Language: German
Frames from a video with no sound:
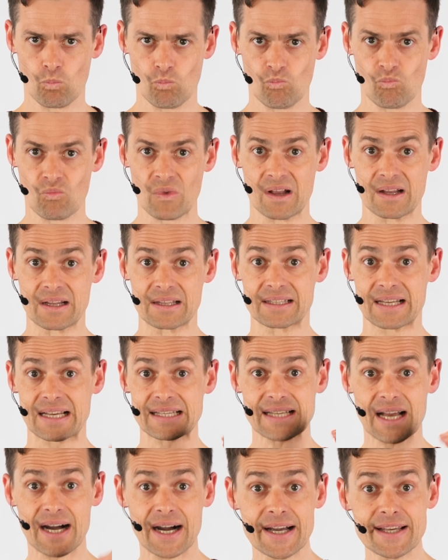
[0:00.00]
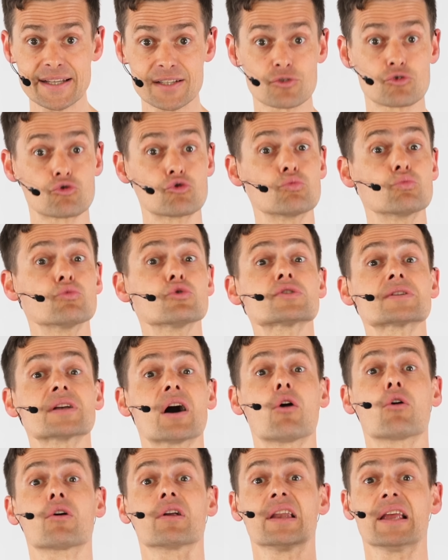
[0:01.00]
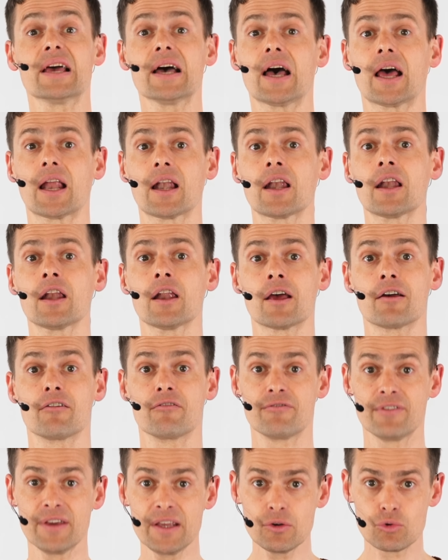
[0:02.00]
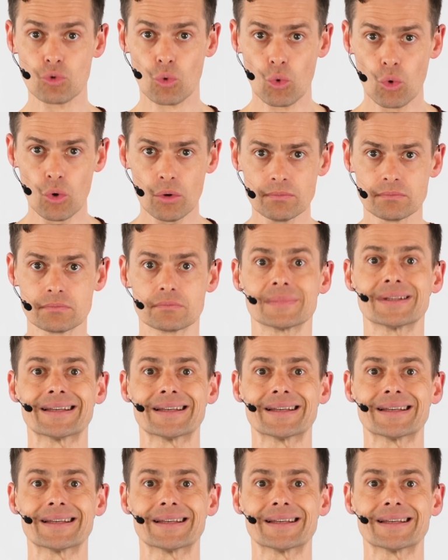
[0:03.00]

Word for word: Hm? Das heißt, du musst auch lernen, wie du,